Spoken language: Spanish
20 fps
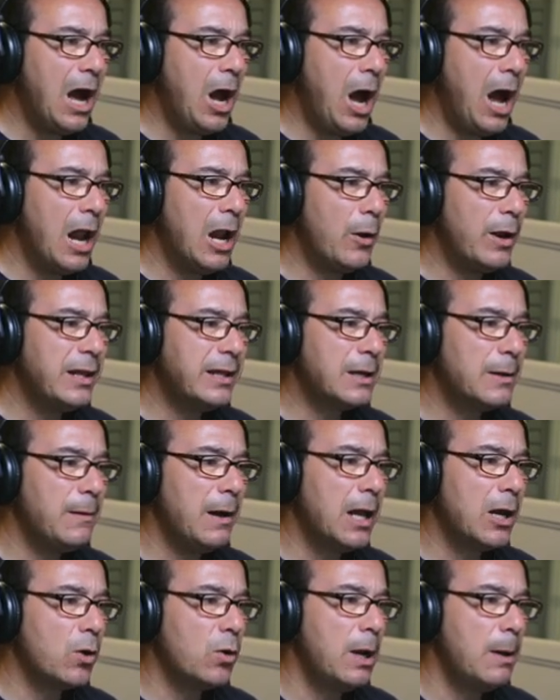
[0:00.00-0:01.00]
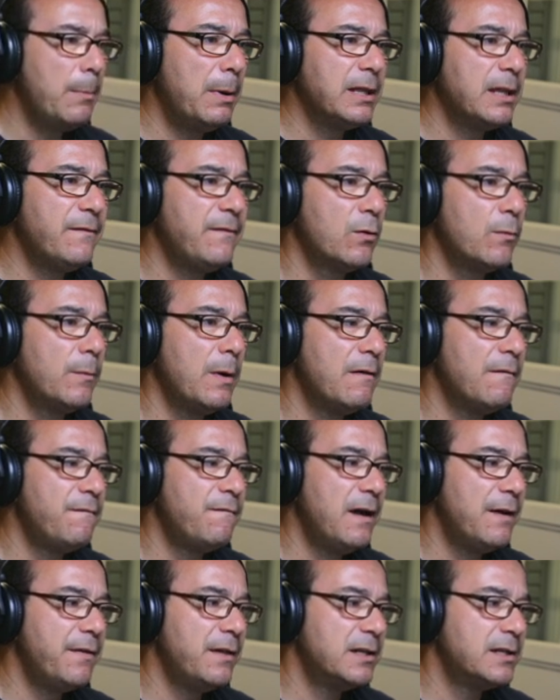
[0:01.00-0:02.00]
a la hora de trabajar con la plataforma,
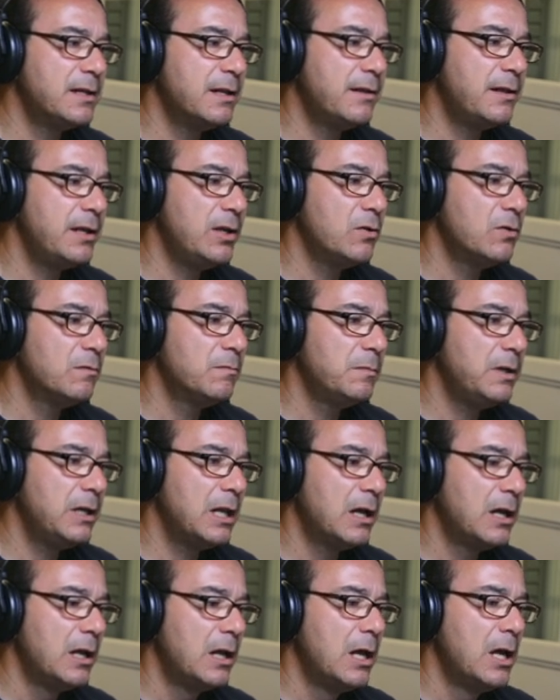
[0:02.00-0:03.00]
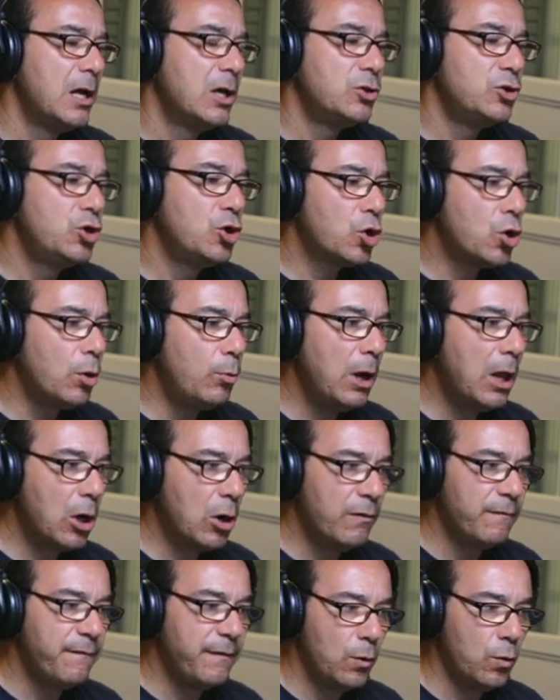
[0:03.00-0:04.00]
fácil, sencillo. Mira, yo cómo
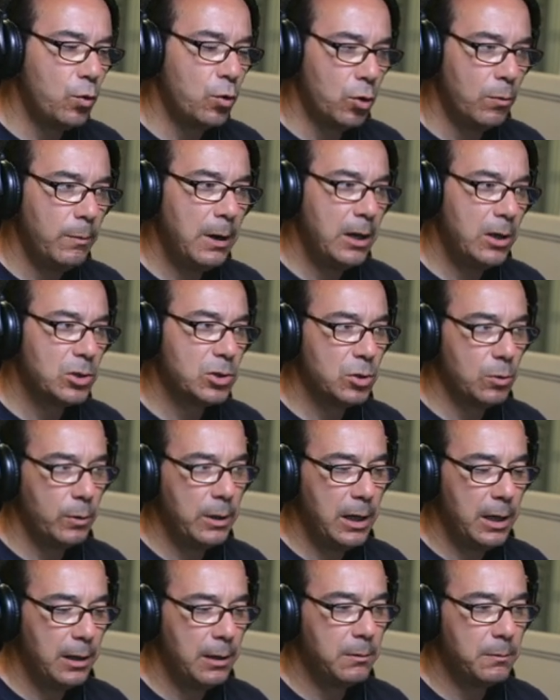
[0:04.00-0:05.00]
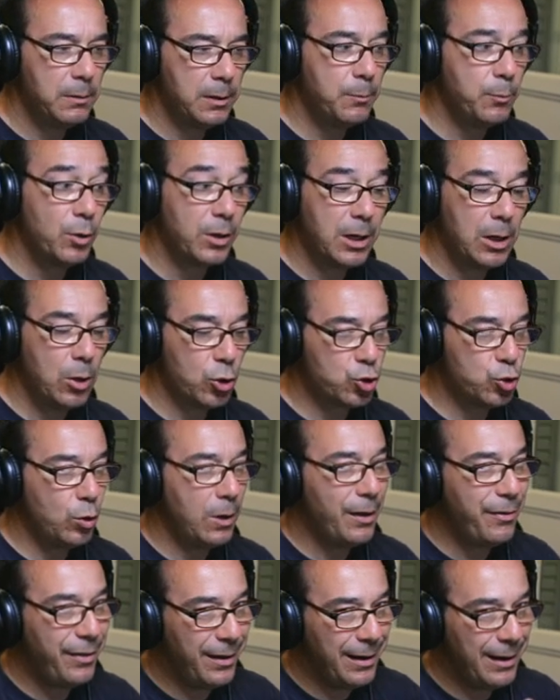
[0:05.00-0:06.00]
la configuro, ¿vale? Os lo voy a decir porque lo
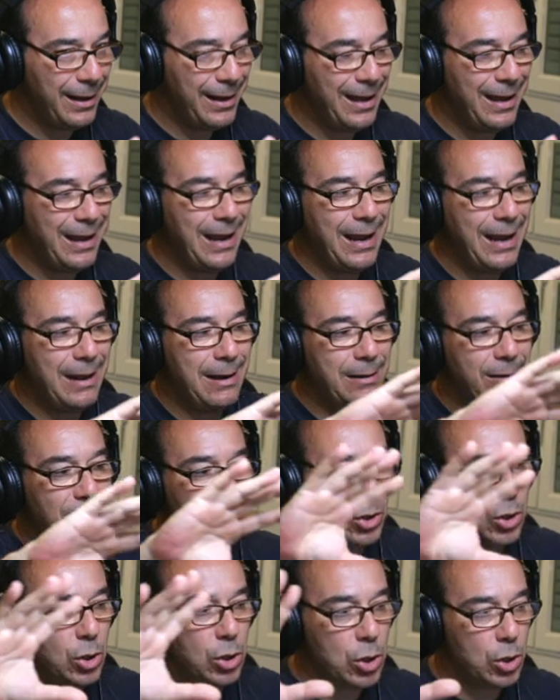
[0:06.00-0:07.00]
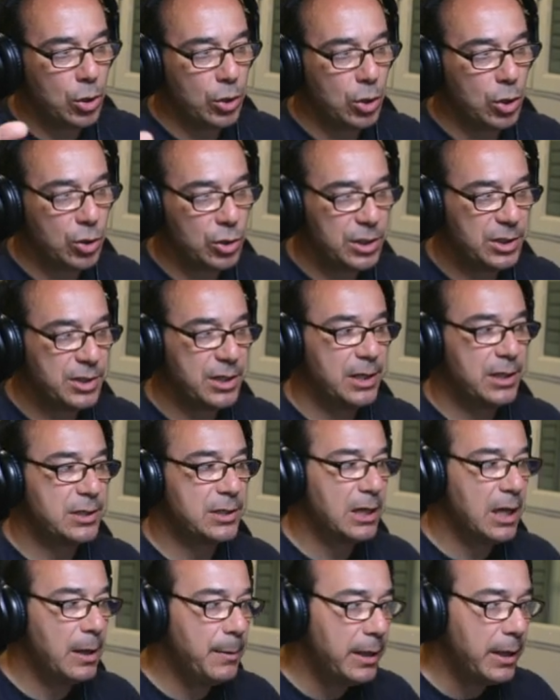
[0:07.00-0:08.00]
suelo hacer en todos los
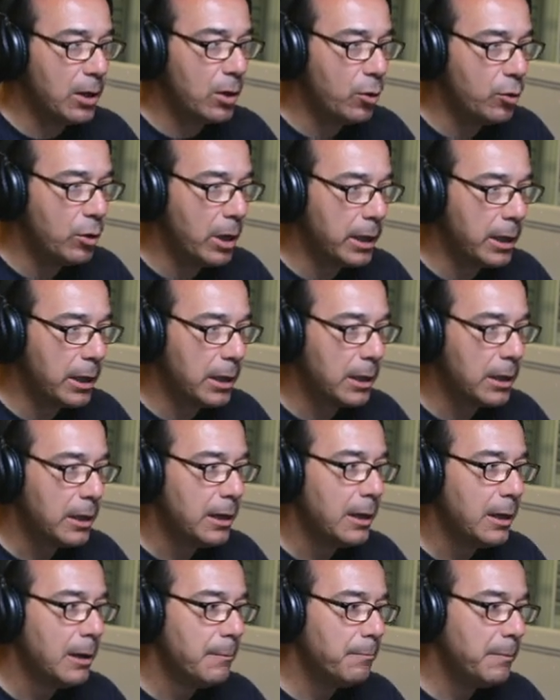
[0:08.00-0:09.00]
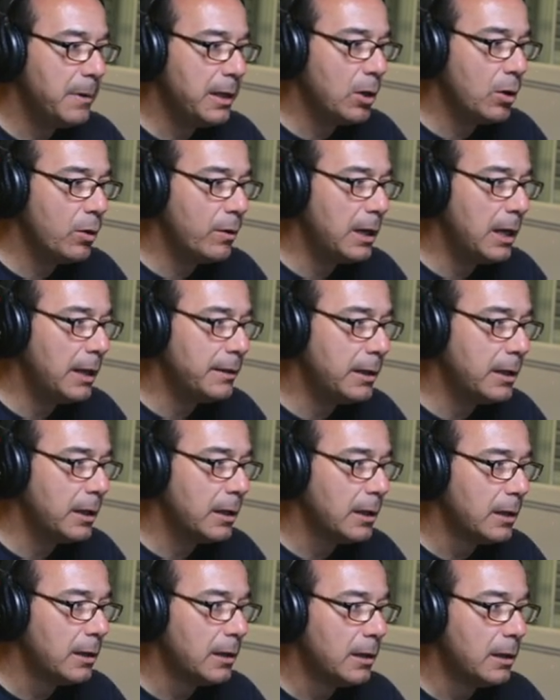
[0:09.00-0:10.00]
exchanges. ¿Qué me dejo yo aquí? Me dejo
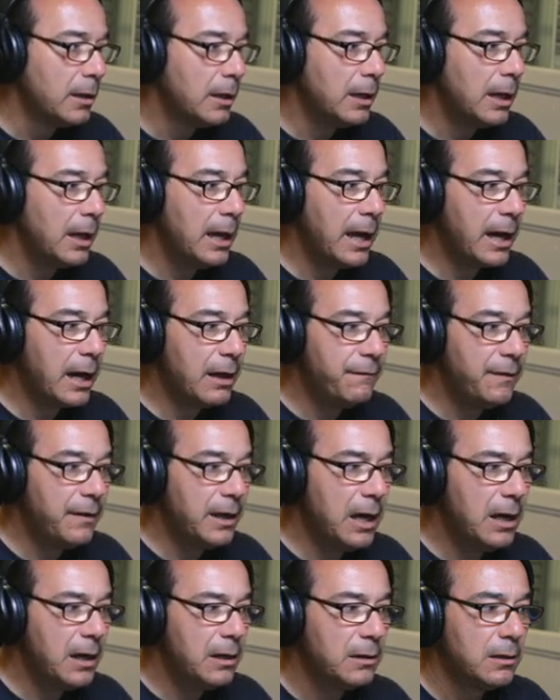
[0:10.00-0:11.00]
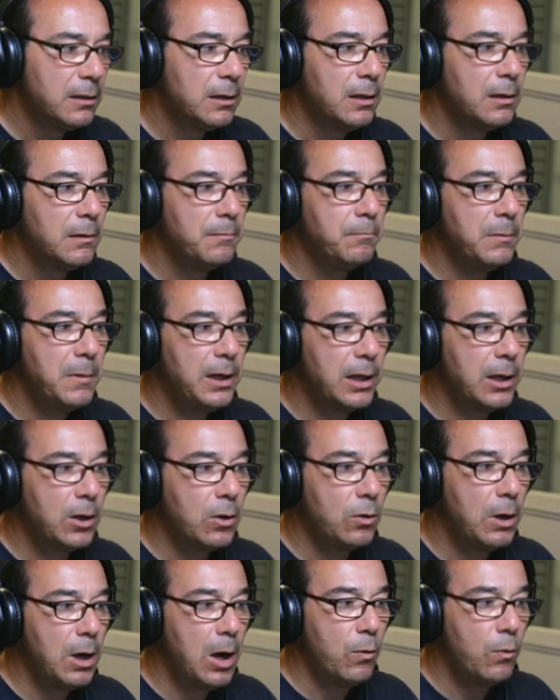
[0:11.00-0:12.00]
delante la gráfica, me
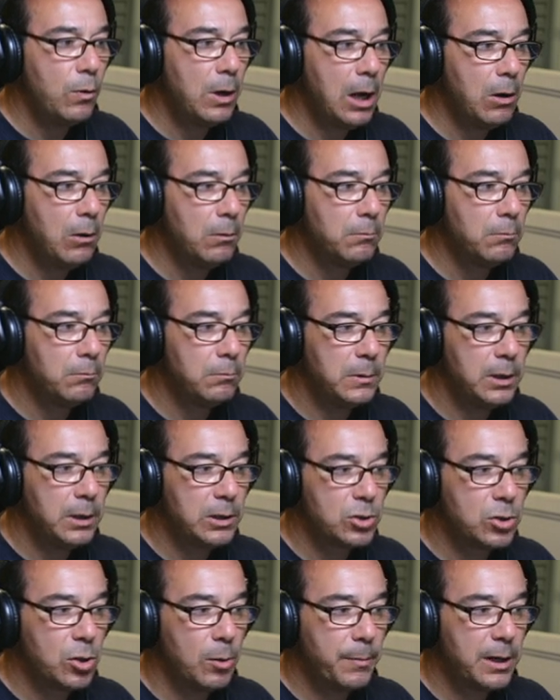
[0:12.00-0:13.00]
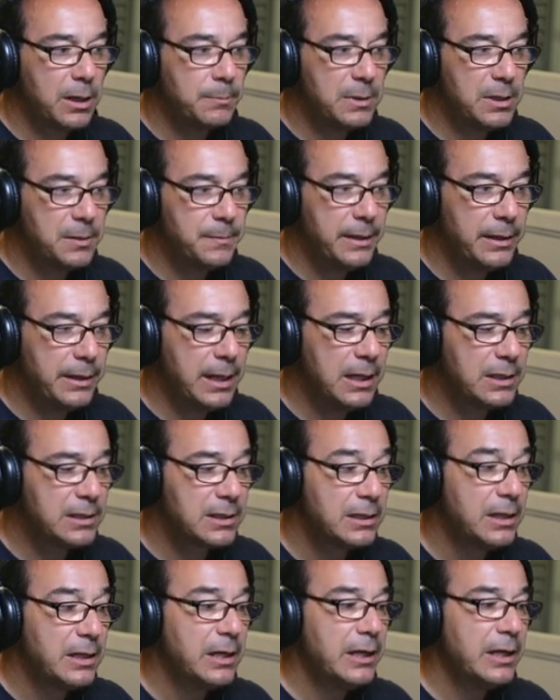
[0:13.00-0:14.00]
dejo a un lado mis compras, mis
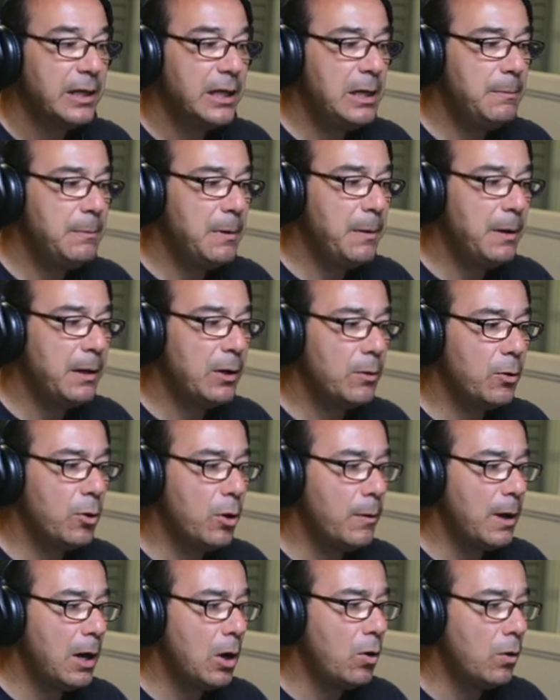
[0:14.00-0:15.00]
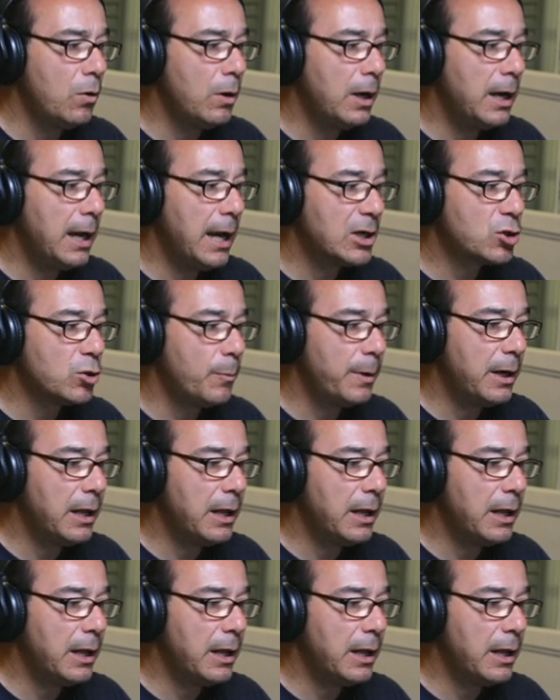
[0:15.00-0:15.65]
ventas y me dejo debajo las